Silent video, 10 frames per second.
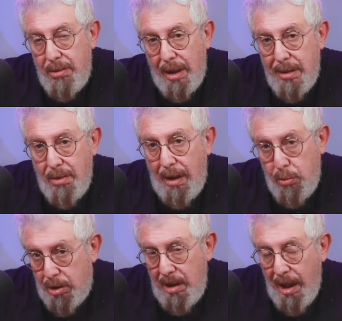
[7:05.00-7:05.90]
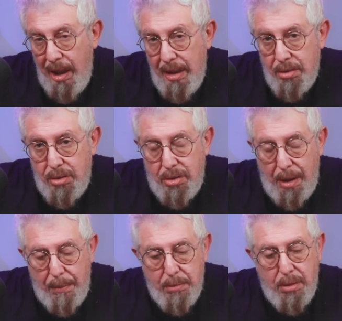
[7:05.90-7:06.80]
no, las, no la usen. nosotros la
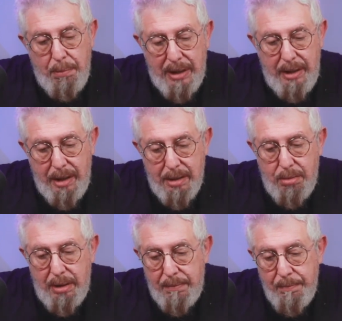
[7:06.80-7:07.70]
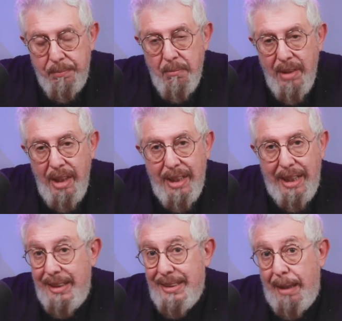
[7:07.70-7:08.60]
podemos convertir esto en
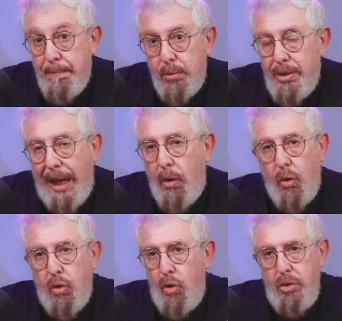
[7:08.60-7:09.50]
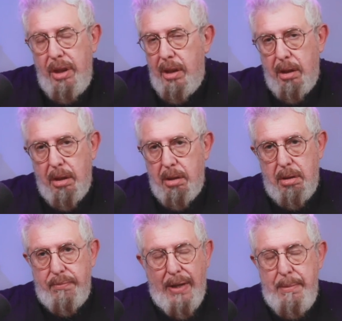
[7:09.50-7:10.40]
grandes campos de algodón y en
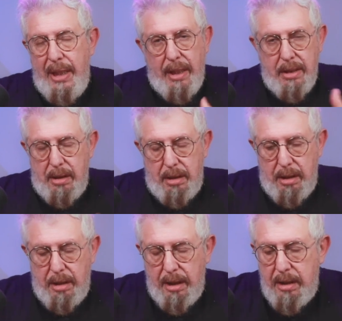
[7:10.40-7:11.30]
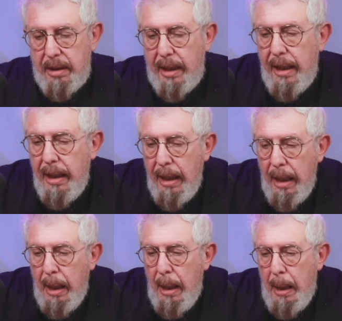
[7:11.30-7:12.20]
fábricas, etcétera, etcétera.
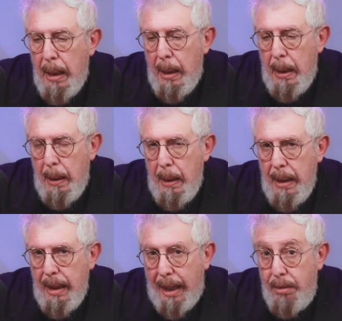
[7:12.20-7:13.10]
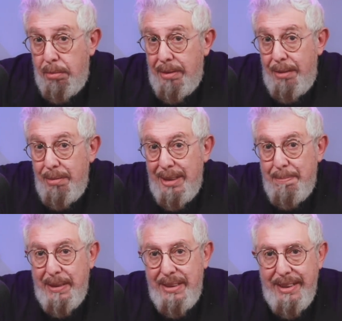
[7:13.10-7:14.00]
Hay, un, hay una
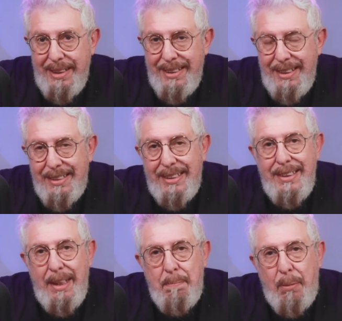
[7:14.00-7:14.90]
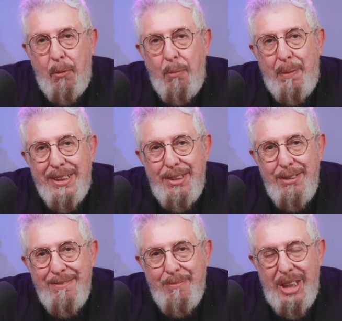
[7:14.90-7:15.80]
especie de,
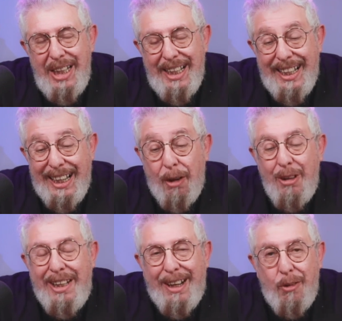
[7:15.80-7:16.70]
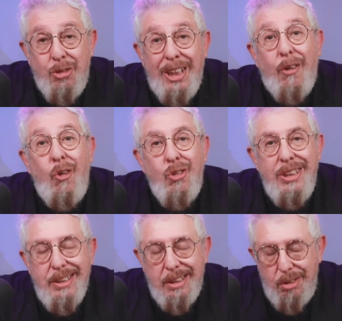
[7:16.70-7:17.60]
preocupación de la, la,
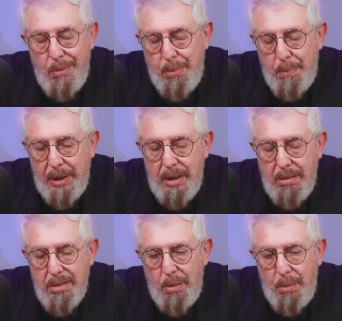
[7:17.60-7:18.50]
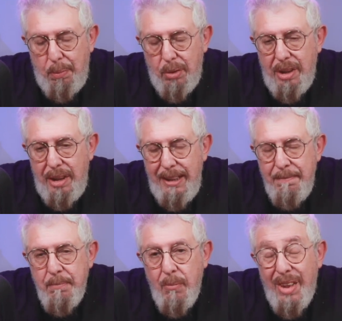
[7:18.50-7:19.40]
contracolonización por parte de los europeos allí,
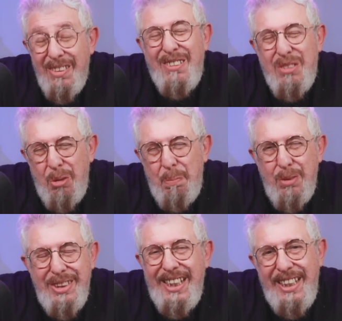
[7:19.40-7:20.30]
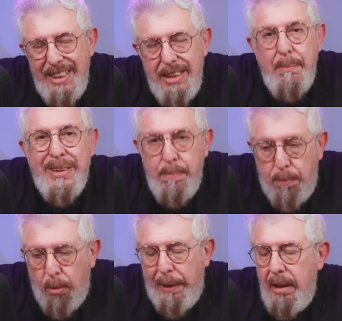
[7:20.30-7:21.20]
de los europeos de la derecha más
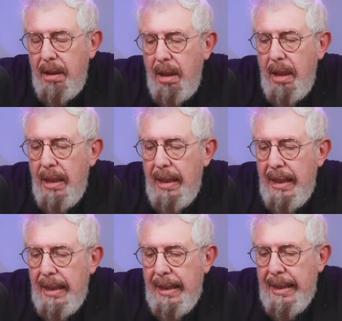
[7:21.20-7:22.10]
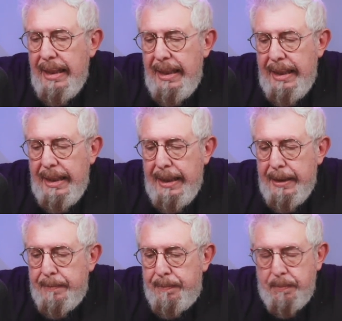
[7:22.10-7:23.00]
boba.
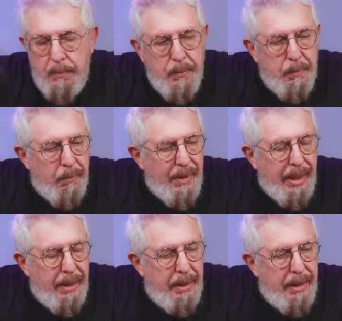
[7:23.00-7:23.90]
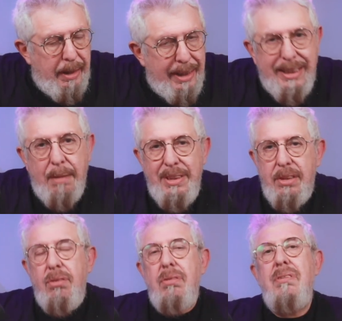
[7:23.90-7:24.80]
Eh, esta
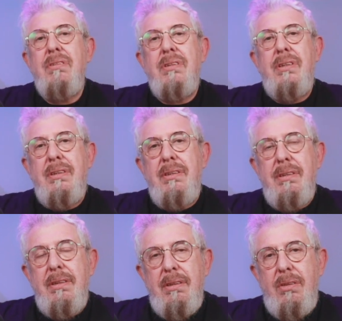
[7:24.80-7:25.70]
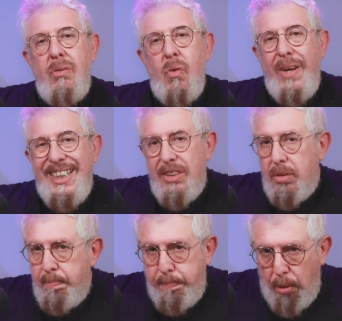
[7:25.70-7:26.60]
visión no es
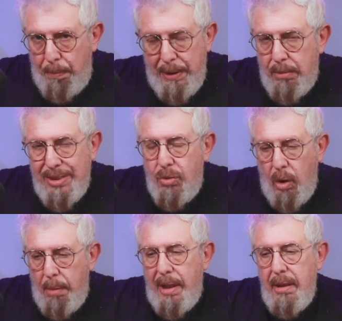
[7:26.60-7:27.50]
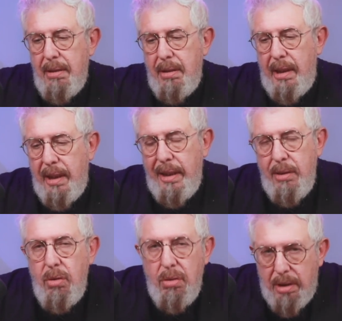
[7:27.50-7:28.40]
propia, no es nueva de
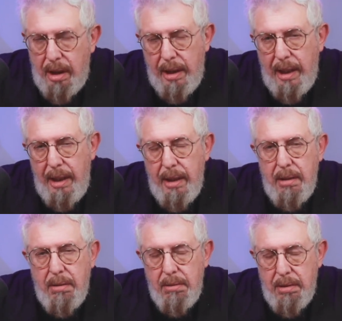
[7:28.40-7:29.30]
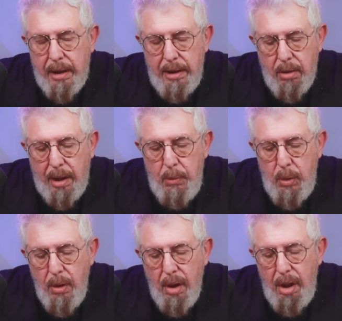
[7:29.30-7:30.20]
Renault, lo que le da el, de Renault
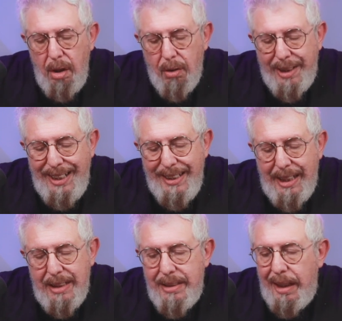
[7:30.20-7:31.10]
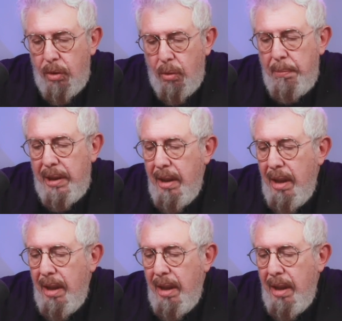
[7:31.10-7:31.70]
mí lo que le da es el nombre,